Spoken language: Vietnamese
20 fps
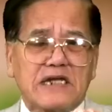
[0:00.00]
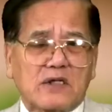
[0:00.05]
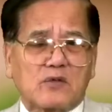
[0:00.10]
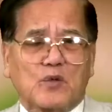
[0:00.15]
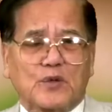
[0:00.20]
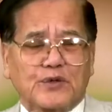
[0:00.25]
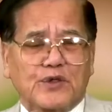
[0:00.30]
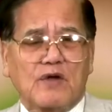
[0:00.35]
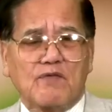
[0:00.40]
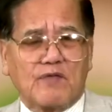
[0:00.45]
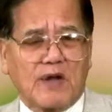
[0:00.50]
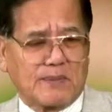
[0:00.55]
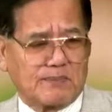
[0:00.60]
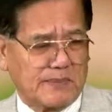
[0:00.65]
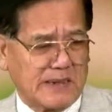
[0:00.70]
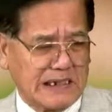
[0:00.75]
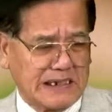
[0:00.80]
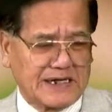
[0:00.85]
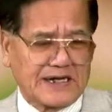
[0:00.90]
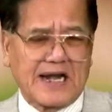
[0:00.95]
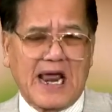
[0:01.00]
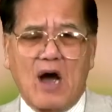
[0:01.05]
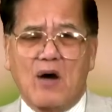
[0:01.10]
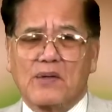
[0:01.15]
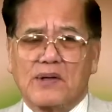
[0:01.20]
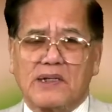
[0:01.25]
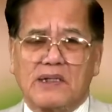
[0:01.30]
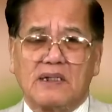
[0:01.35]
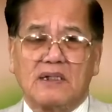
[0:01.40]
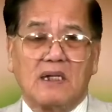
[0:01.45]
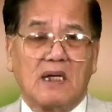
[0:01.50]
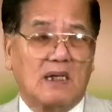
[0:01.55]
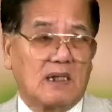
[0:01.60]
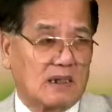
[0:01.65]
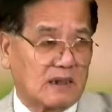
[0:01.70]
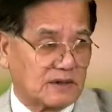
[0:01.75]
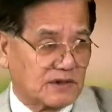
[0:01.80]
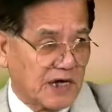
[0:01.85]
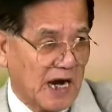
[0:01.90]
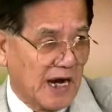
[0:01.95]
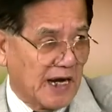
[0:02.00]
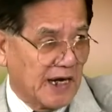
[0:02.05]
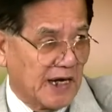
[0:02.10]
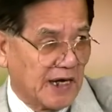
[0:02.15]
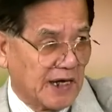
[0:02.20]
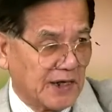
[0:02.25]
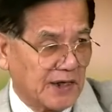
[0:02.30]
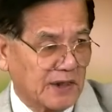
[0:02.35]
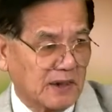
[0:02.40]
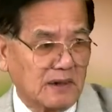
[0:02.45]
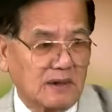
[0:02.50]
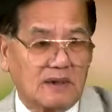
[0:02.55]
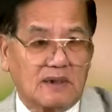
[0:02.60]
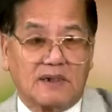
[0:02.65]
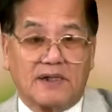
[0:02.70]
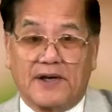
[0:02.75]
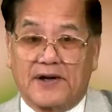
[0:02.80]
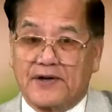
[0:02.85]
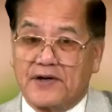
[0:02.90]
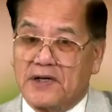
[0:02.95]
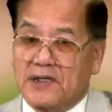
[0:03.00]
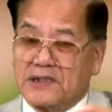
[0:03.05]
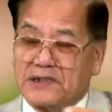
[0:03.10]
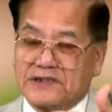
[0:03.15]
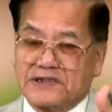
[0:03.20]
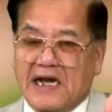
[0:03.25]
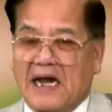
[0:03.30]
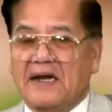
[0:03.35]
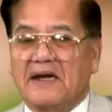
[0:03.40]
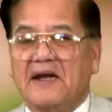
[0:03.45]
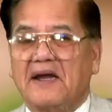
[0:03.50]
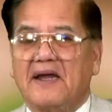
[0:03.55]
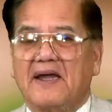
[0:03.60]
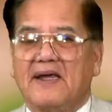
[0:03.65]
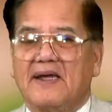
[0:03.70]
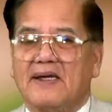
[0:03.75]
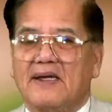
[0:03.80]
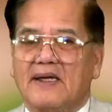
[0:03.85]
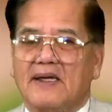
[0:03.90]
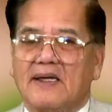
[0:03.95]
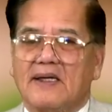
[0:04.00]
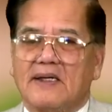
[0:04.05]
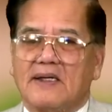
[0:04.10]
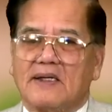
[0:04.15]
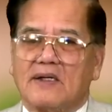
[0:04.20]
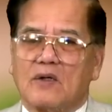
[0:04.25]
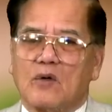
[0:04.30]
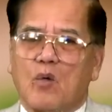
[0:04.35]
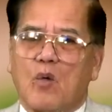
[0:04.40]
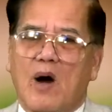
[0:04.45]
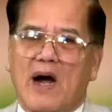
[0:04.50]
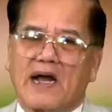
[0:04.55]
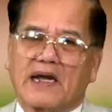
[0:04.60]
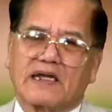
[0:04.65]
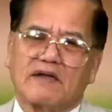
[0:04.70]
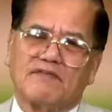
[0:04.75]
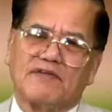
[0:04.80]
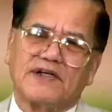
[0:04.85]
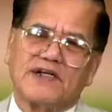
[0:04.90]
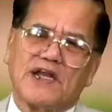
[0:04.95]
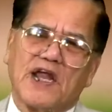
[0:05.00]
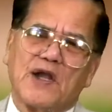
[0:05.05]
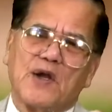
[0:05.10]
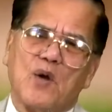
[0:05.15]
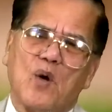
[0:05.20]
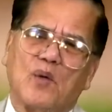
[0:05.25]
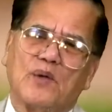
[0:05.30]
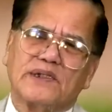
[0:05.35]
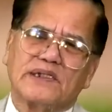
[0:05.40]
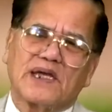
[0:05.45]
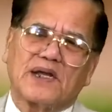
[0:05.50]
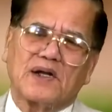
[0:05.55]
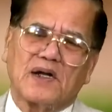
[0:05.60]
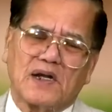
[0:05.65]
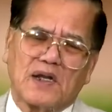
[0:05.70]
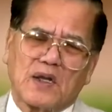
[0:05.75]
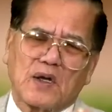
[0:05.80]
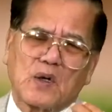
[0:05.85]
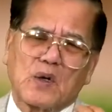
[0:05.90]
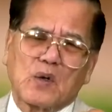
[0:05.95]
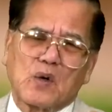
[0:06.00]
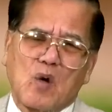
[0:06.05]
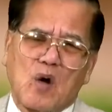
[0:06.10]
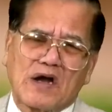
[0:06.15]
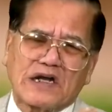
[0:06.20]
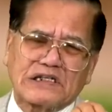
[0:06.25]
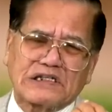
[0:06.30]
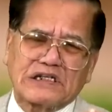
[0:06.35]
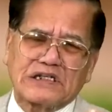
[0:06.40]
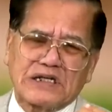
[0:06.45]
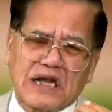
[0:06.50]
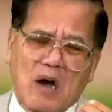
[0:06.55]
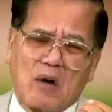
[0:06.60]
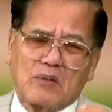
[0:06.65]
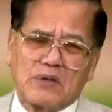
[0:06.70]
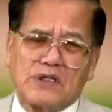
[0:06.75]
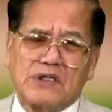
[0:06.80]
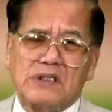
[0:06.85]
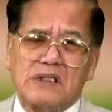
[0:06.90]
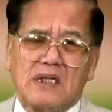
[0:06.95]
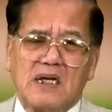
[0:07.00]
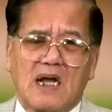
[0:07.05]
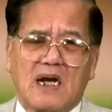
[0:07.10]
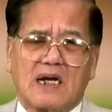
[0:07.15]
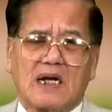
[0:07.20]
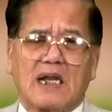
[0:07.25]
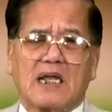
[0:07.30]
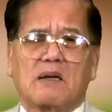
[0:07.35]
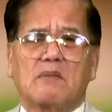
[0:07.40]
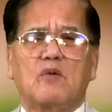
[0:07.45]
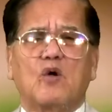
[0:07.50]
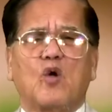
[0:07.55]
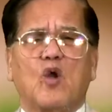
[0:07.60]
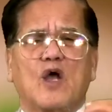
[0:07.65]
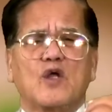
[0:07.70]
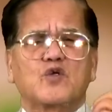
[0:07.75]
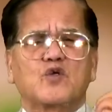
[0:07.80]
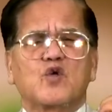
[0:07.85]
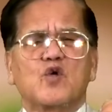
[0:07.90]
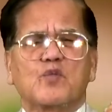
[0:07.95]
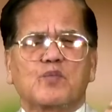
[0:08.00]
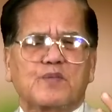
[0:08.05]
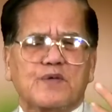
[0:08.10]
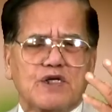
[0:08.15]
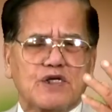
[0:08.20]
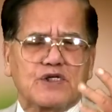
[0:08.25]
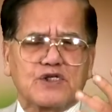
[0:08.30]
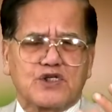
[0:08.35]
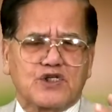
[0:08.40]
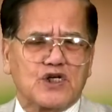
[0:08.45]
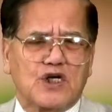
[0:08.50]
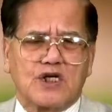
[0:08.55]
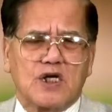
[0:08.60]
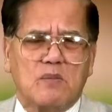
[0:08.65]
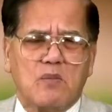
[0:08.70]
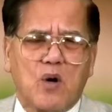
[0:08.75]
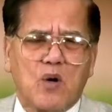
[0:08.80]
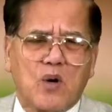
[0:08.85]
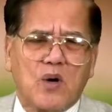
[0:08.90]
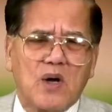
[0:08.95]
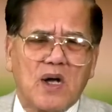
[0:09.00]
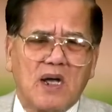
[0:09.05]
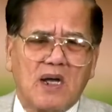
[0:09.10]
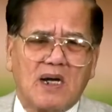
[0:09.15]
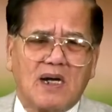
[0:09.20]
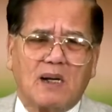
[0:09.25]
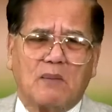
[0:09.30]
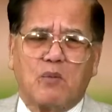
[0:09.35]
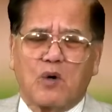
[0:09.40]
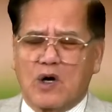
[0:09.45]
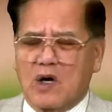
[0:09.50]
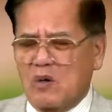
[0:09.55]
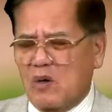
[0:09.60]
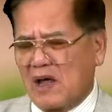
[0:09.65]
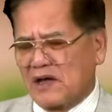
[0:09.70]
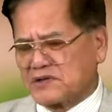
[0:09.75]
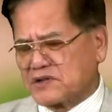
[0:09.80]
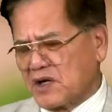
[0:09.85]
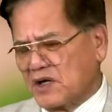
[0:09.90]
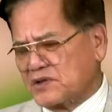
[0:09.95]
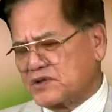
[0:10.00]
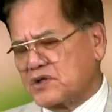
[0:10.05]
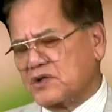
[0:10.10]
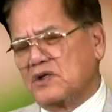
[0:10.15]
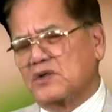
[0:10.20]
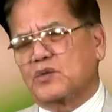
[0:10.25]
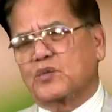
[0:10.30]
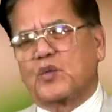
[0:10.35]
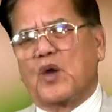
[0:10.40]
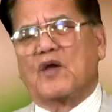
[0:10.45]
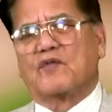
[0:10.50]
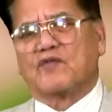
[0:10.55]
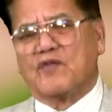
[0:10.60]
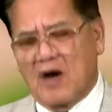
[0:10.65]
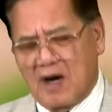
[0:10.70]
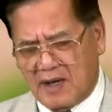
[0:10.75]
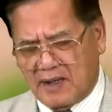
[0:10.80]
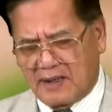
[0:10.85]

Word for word: của tiếng Việt mình là đảo ngữ, chày đứng là đừng cháy. Ngoài cái vấn đề đối ra nó lại còn có cái chữ đảo ngữ, nó cũng là loại super jeu de mots, là một cái loại chơi chữ tuyệt vời.